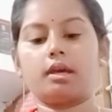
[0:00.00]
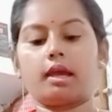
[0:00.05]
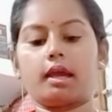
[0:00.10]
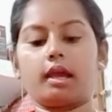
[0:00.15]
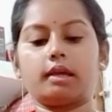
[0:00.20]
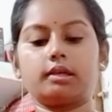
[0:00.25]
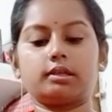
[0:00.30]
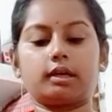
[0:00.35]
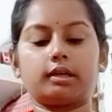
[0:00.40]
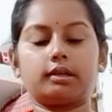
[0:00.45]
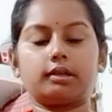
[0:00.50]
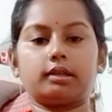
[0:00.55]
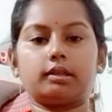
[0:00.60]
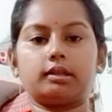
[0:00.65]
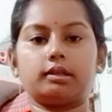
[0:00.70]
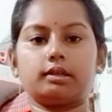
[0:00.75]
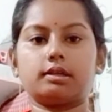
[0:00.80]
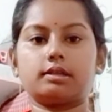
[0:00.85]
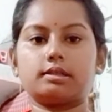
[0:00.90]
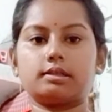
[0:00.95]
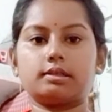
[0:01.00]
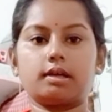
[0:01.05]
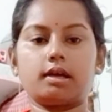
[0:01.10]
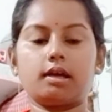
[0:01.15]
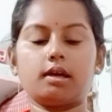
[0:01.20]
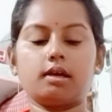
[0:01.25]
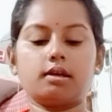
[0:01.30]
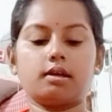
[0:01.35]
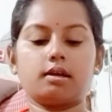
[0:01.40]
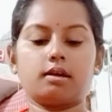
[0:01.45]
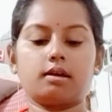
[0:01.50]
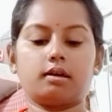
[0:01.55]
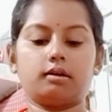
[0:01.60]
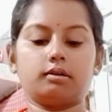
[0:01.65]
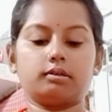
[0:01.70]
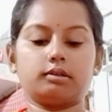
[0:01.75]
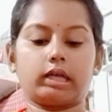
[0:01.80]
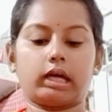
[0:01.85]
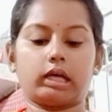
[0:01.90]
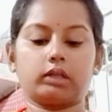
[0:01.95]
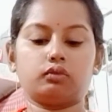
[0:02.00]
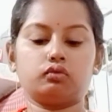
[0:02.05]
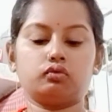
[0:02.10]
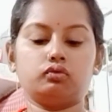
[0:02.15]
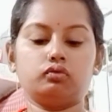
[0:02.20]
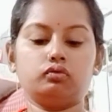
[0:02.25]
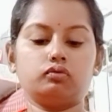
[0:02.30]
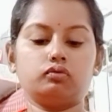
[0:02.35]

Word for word: এই শার্টটা দিয়েছে দাদু